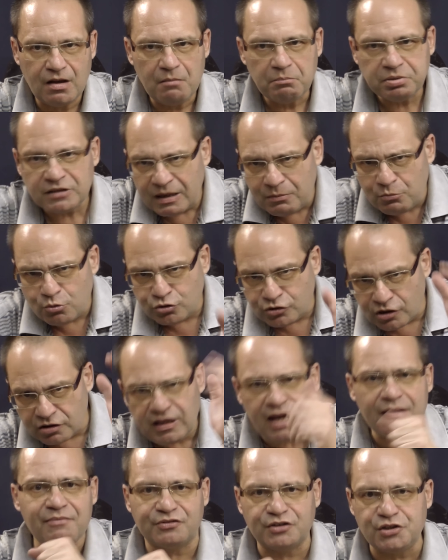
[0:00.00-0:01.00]
потому что
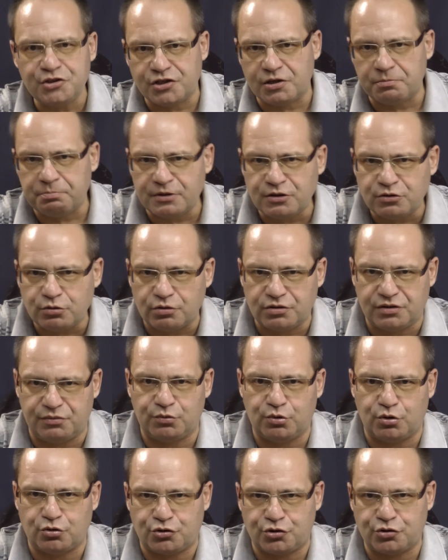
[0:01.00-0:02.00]
там в
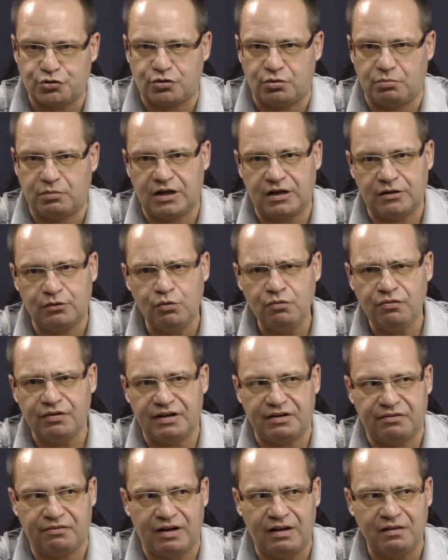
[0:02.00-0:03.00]
1596 году
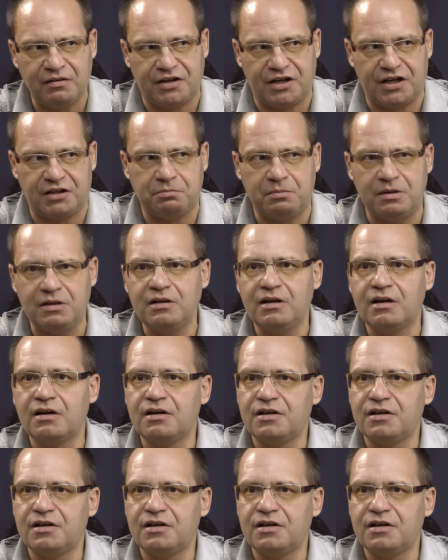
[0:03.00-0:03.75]
воевал гетман